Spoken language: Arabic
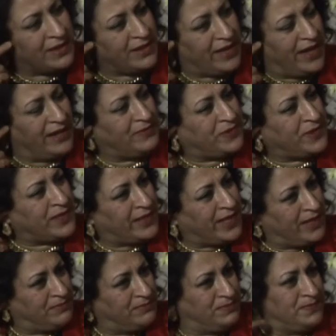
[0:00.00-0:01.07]
كان في
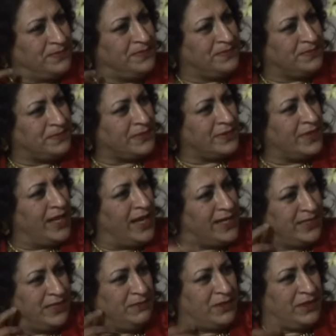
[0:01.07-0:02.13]
دم
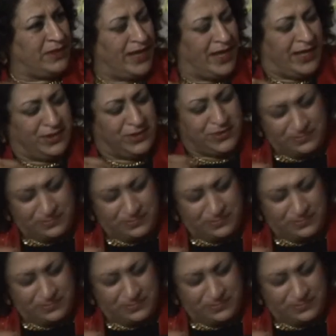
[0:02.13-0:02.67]
نازل من دانه